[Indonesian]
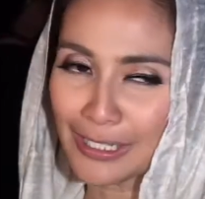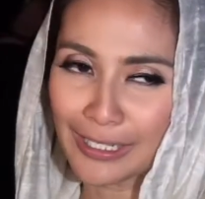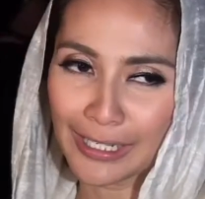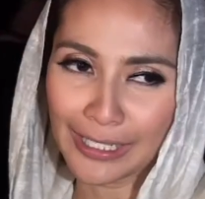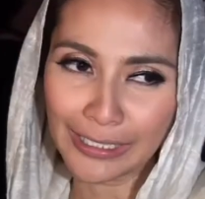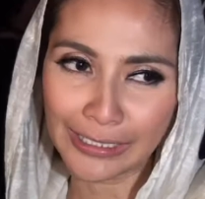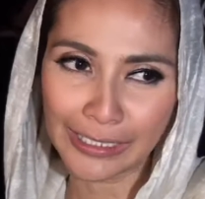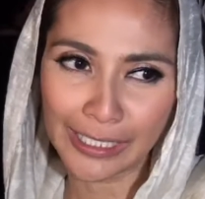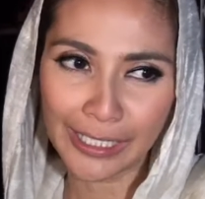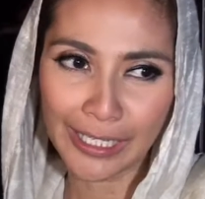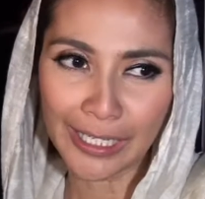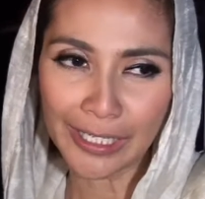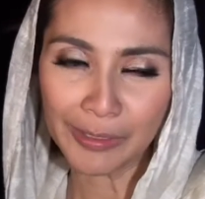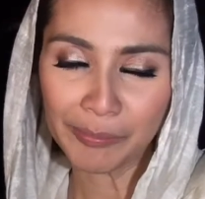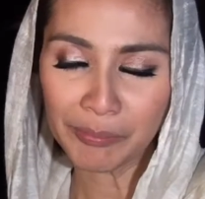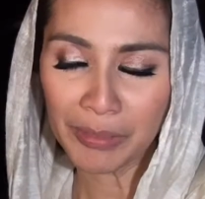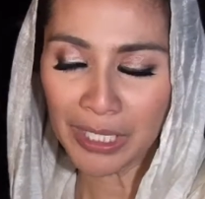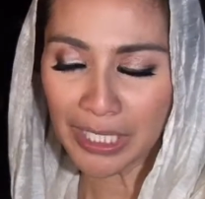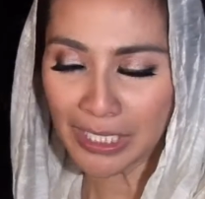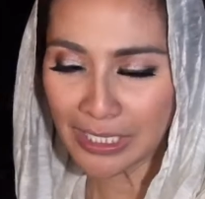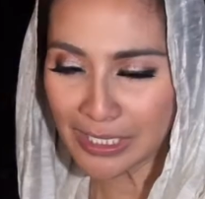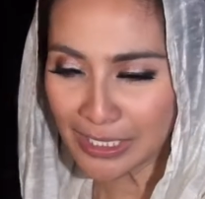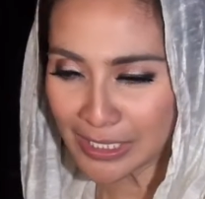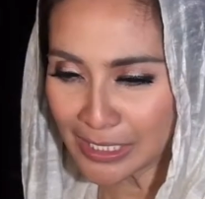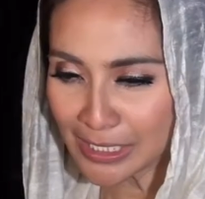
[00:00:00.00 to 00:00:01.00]
di Jakarta kan
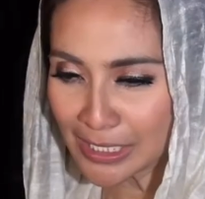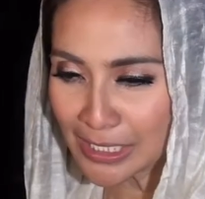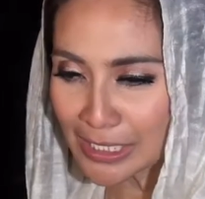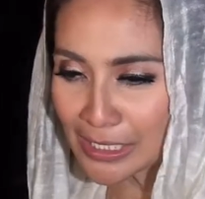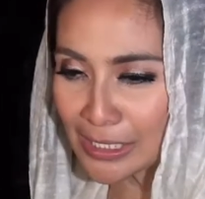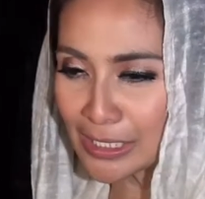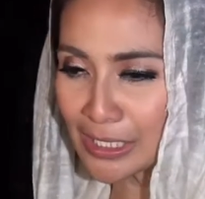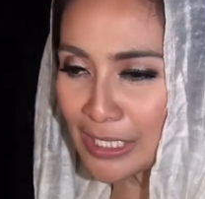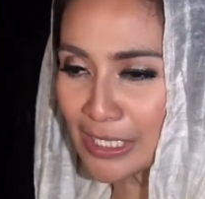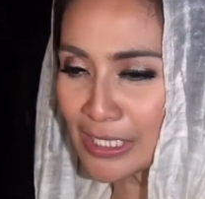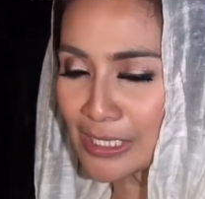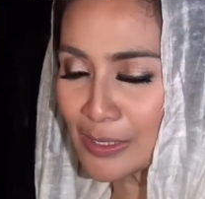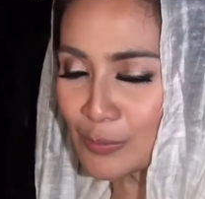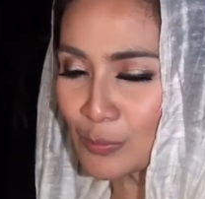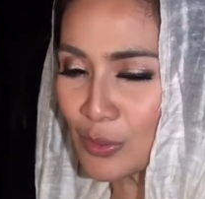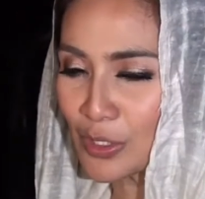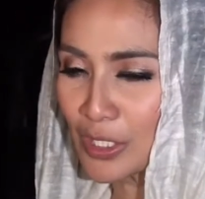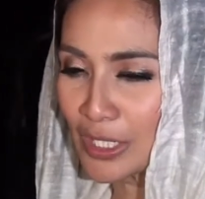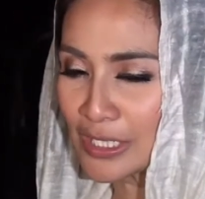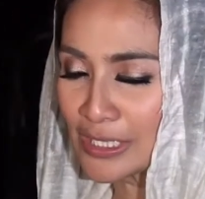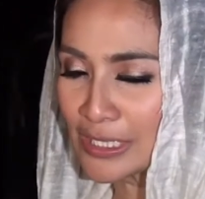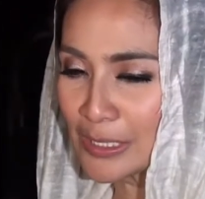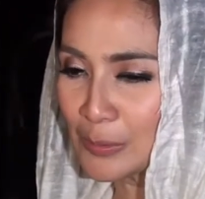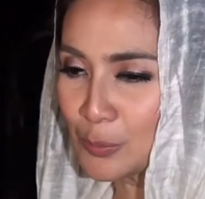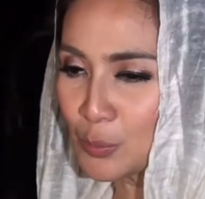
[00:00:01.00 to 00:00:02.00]
macet dengan semua
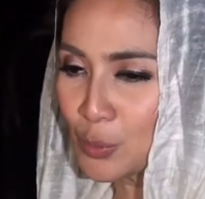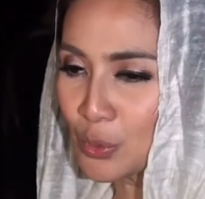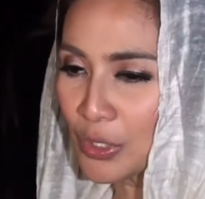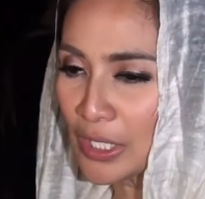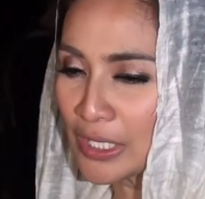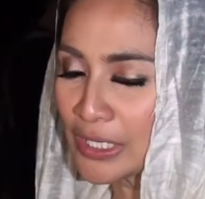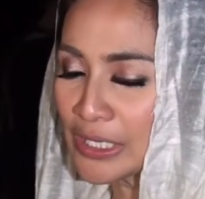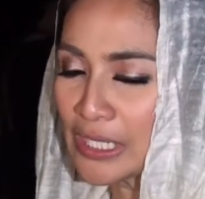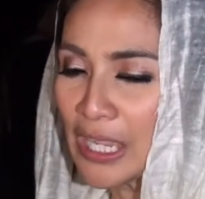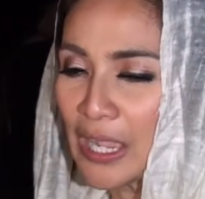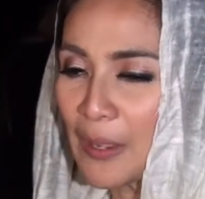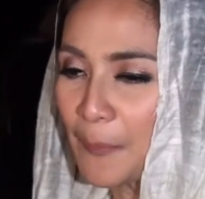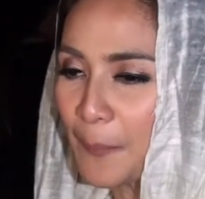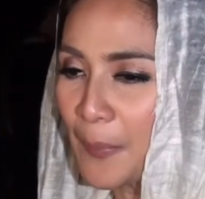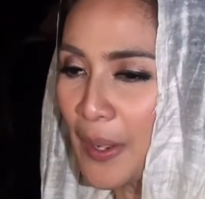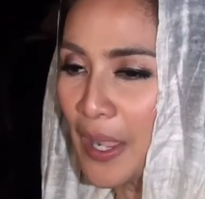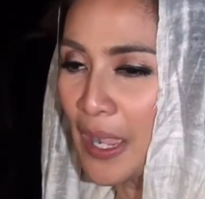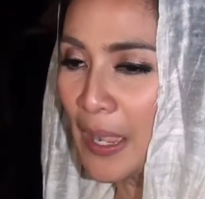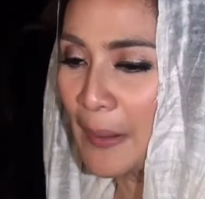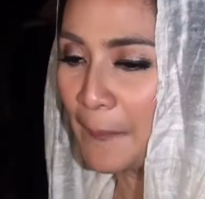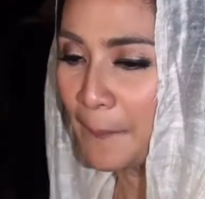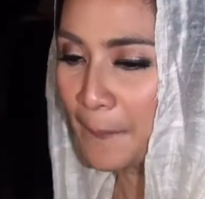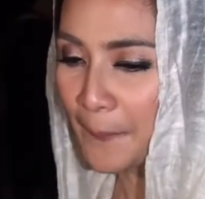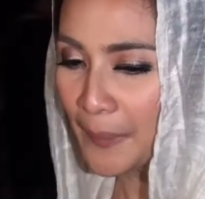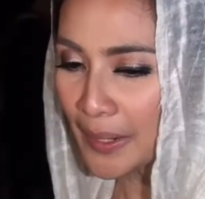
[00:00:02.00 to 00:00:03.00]
kesibukan nggak
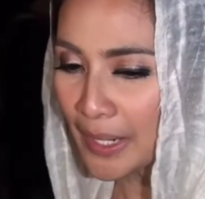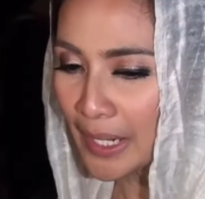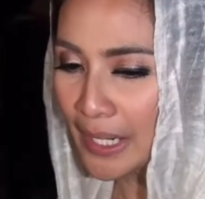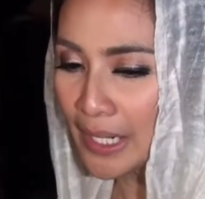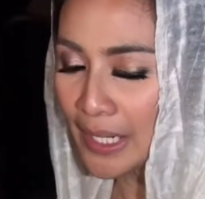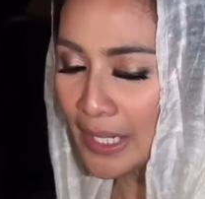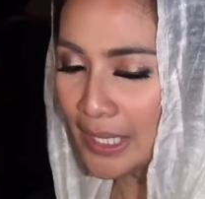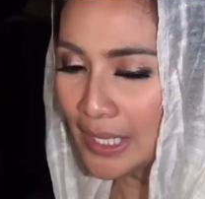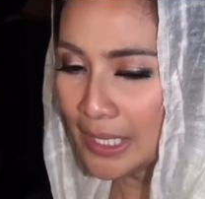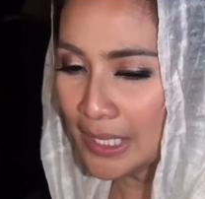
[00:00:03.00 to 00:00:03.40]
apa-apa